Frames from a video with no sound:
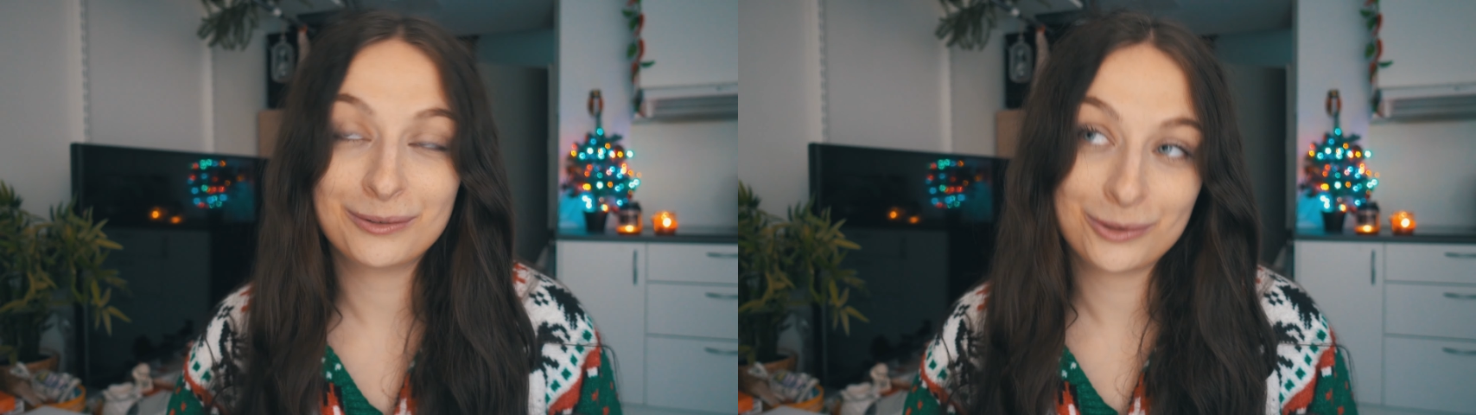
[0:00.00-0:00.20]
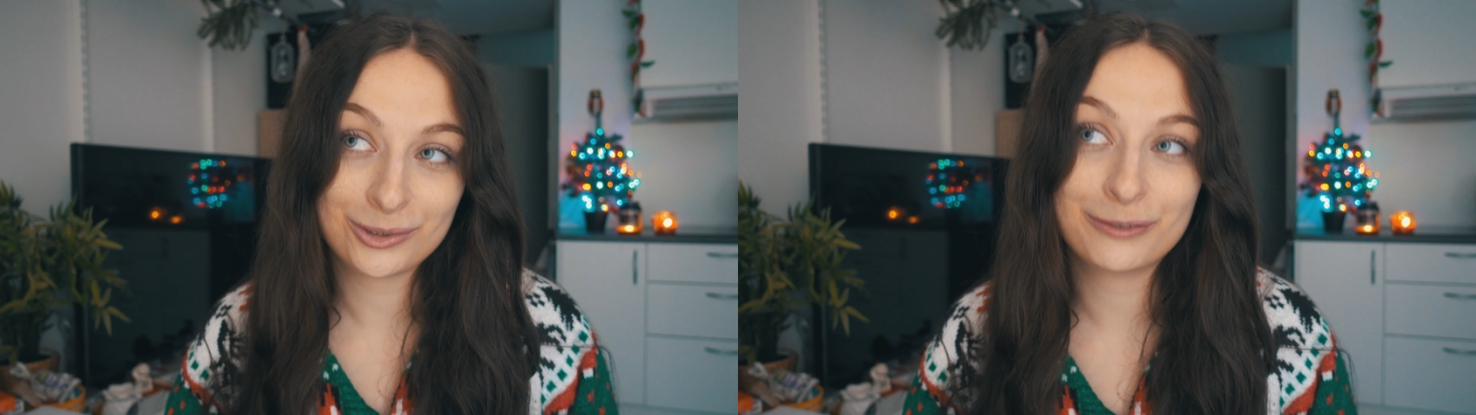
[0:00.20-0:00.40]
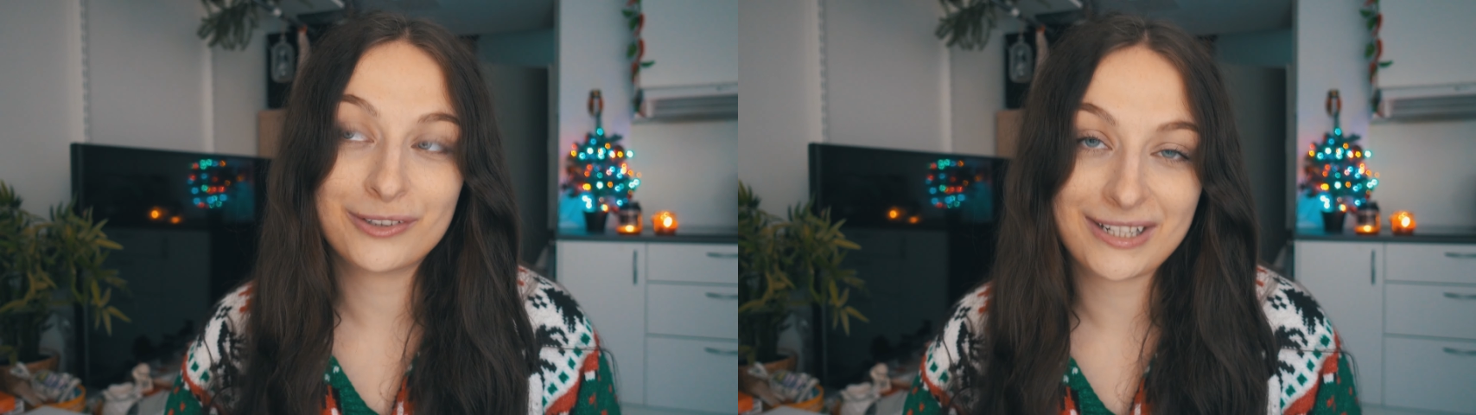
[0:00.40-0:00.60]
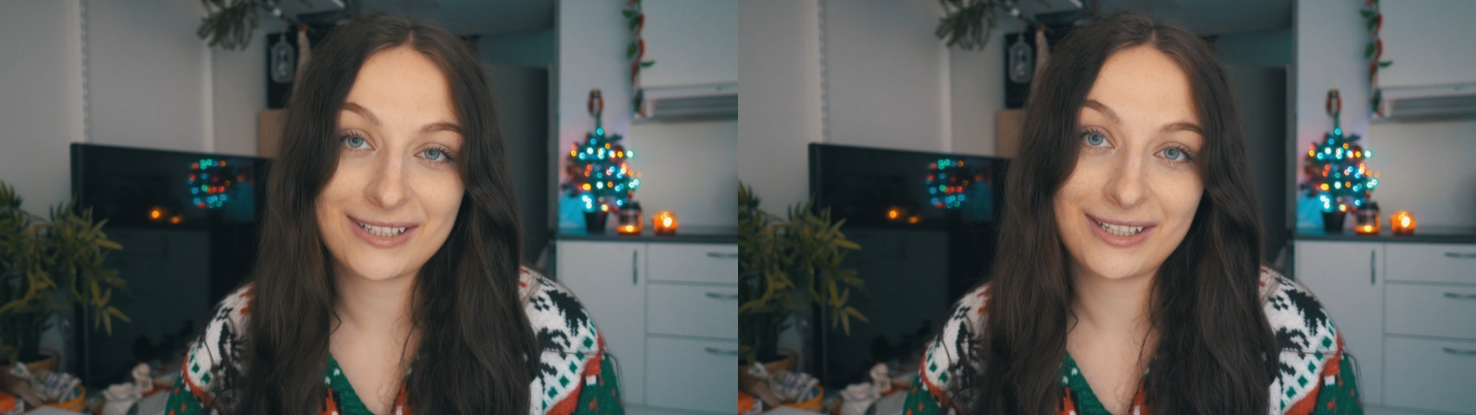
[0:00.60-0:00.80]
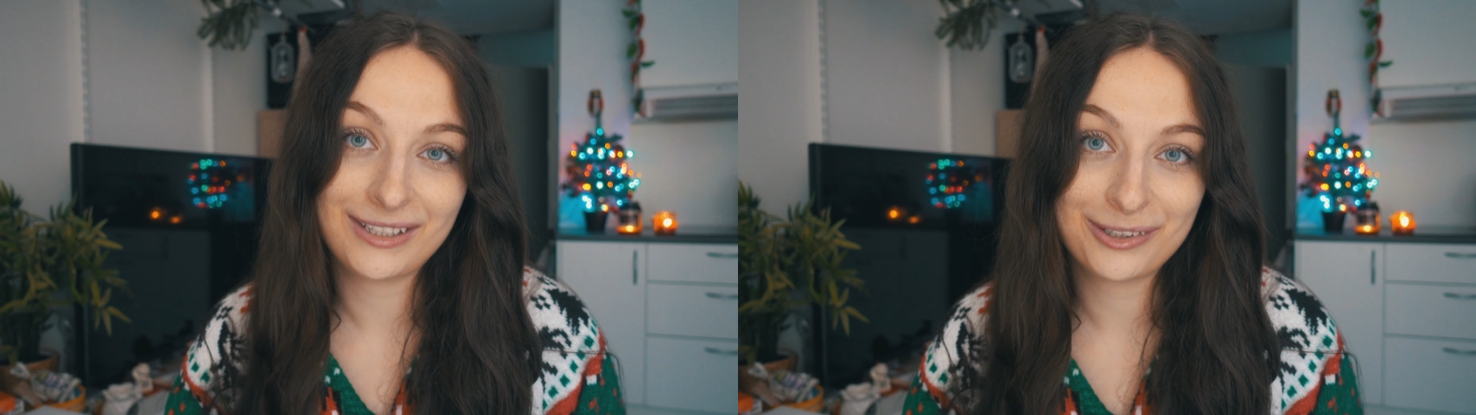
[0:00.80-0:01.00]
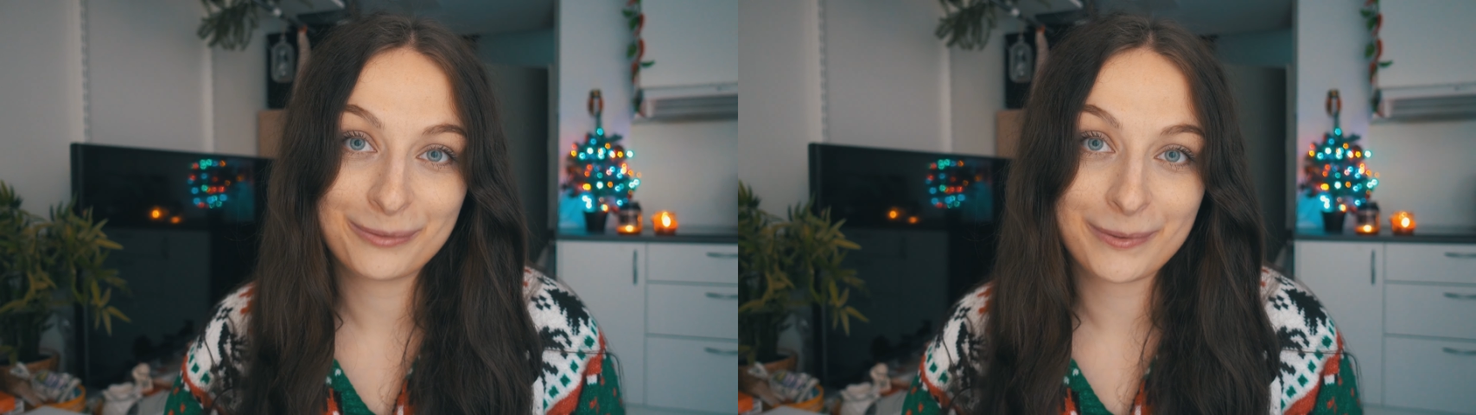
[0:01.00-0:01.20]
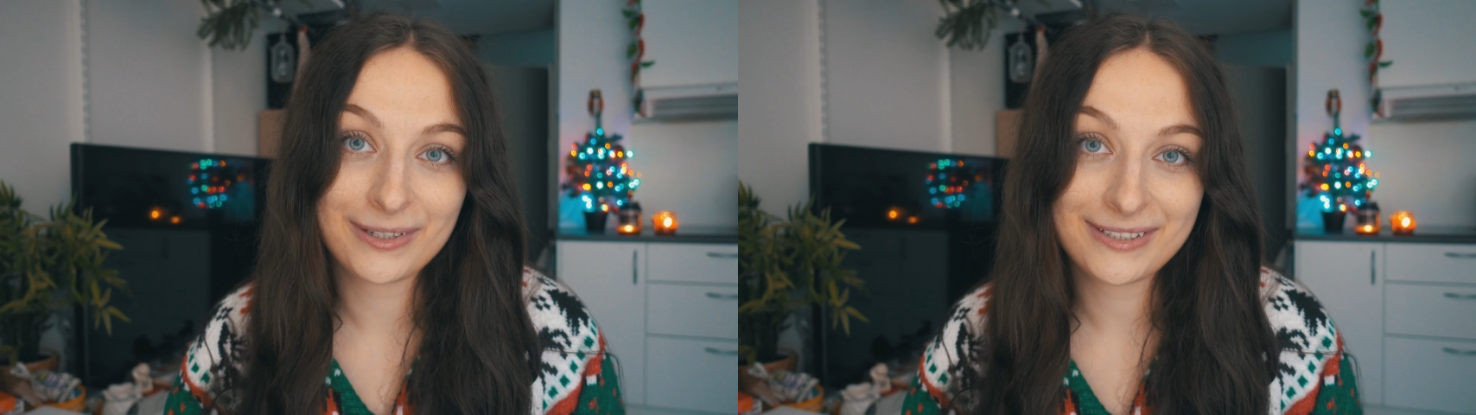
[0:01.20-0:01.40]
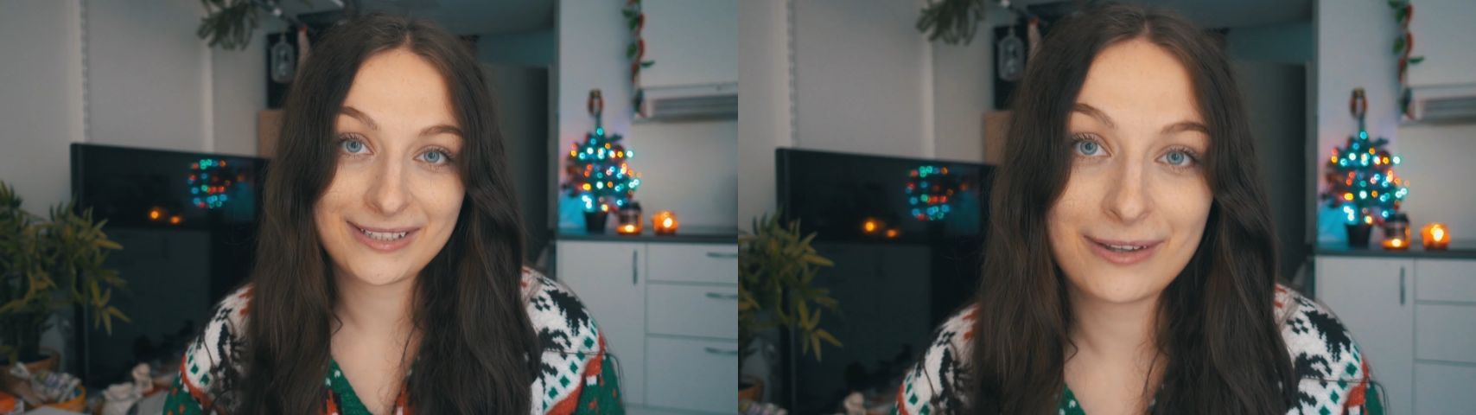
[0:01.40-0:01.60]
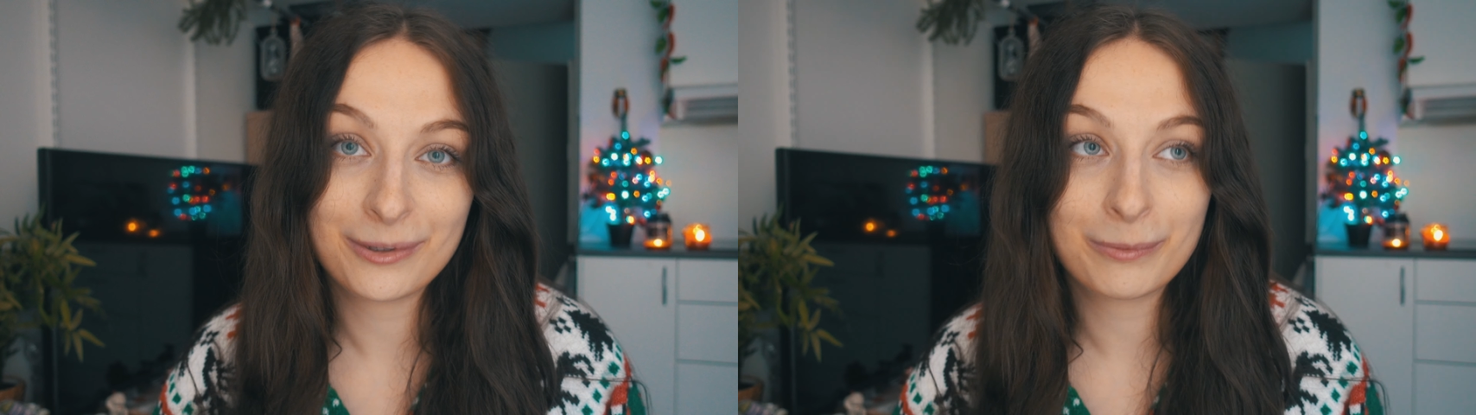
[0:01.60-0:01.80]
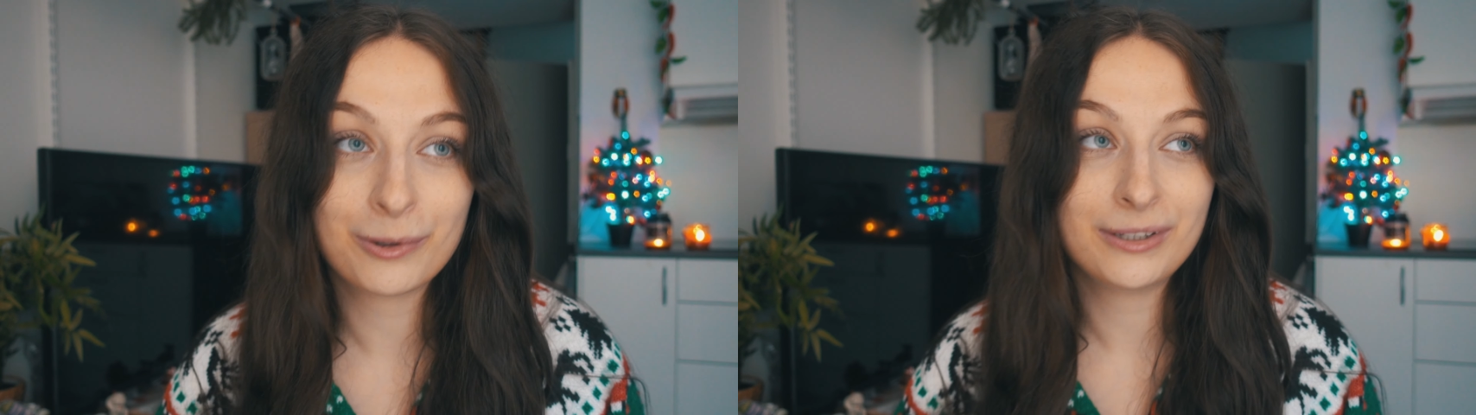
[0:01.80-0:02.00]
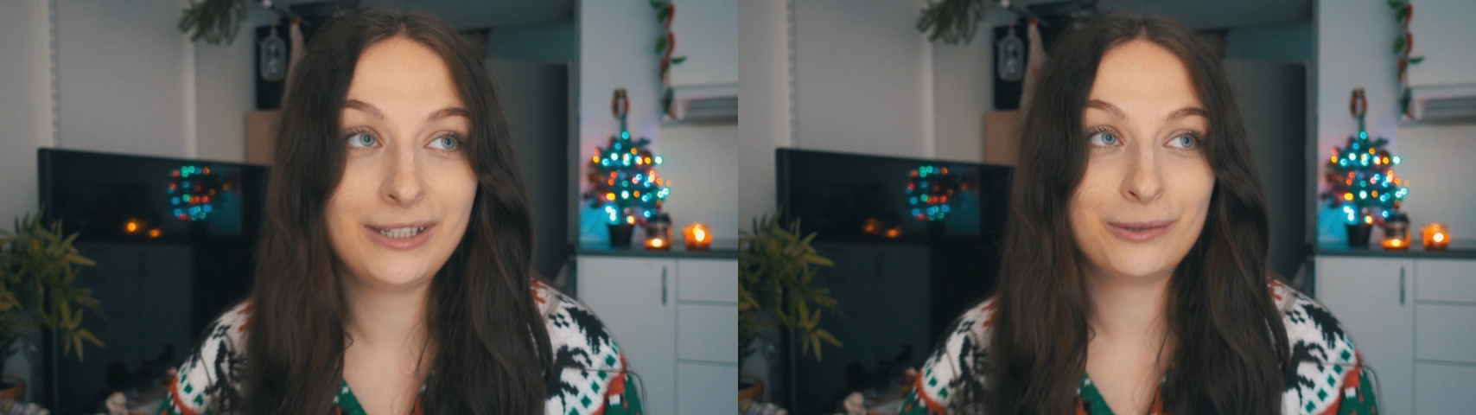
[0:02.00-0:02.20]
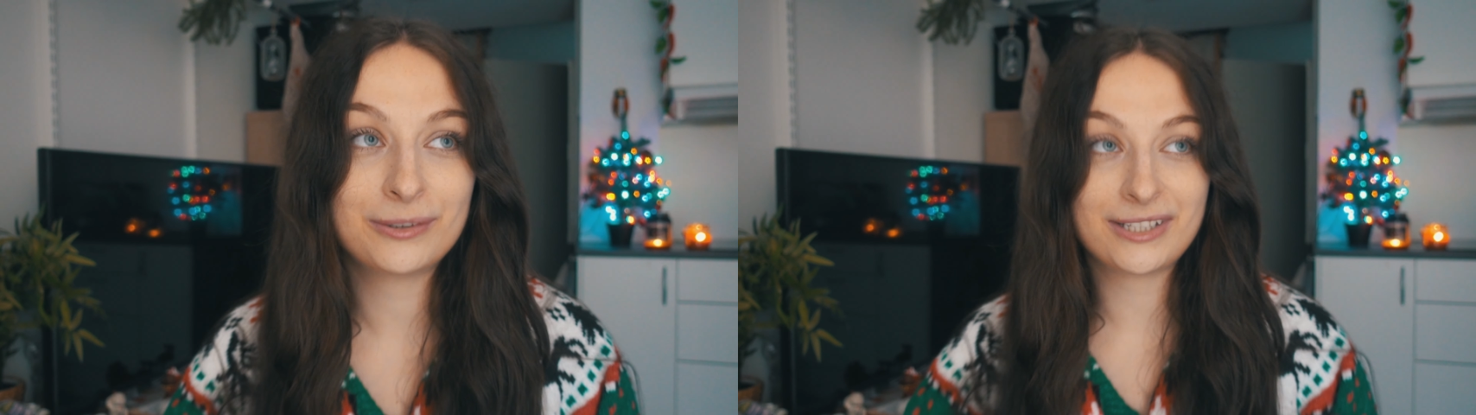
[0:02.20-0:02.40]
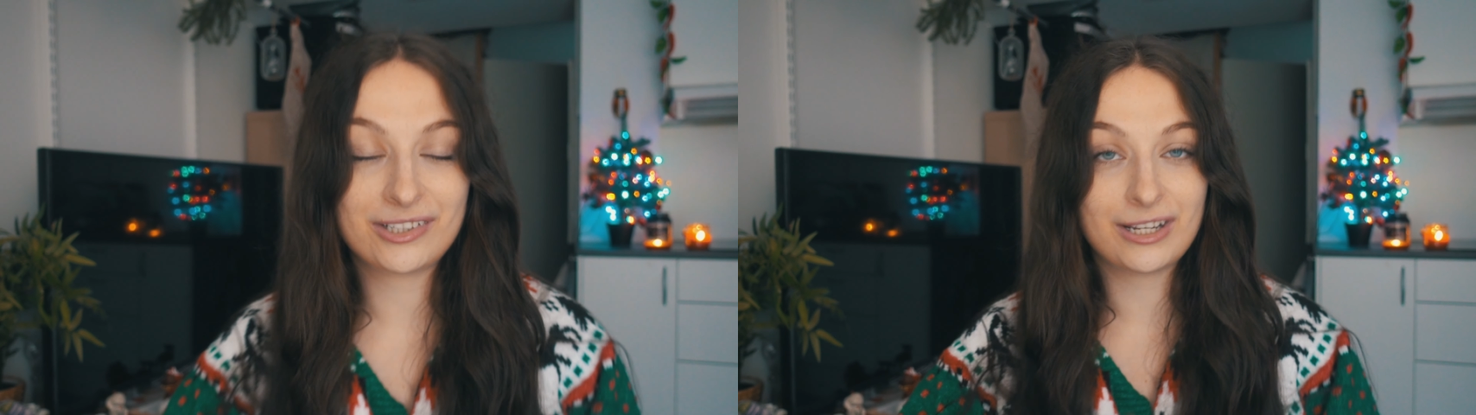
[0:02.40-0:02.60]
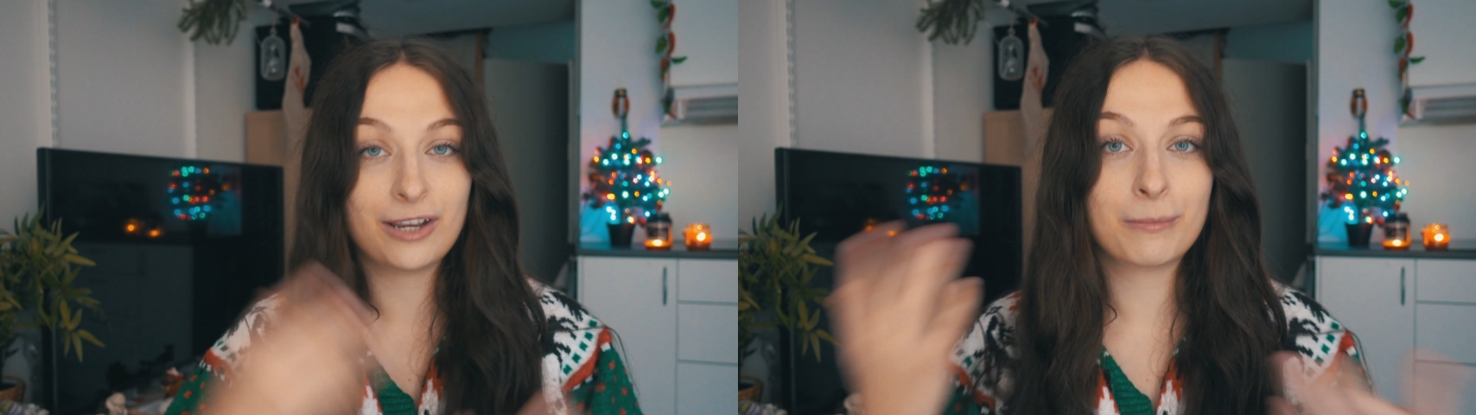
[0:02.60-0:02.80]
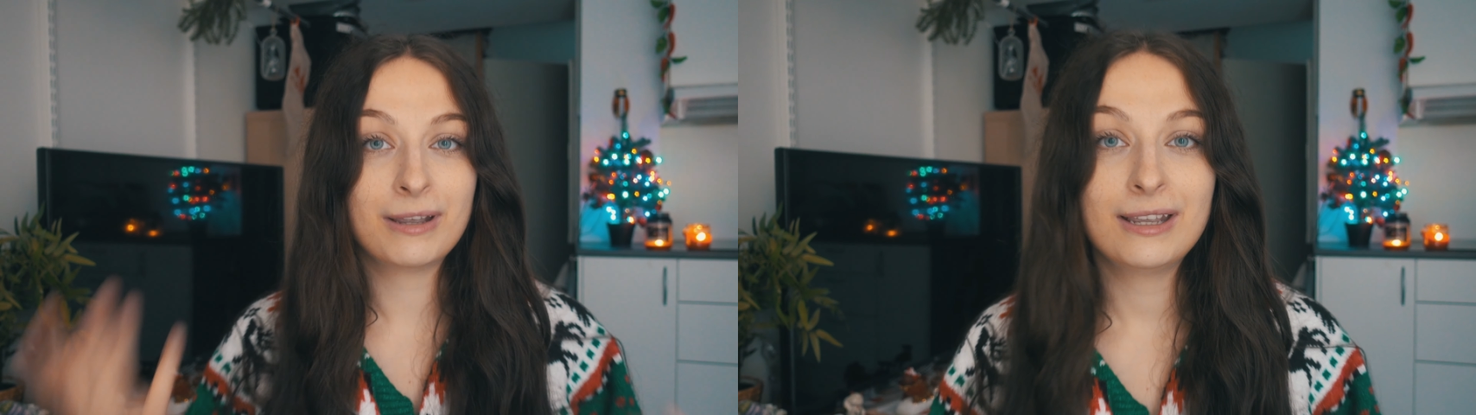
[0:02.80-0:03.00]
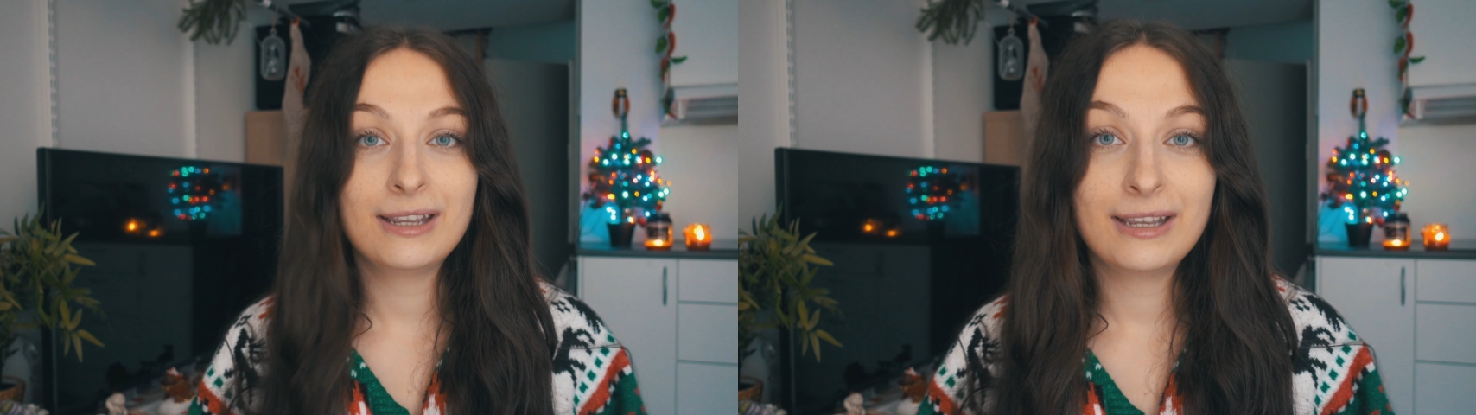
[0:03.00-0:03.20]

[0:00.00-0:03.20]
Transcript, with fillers: dużo wcześniej niż w Polsce, no bo oni już zaczynają y,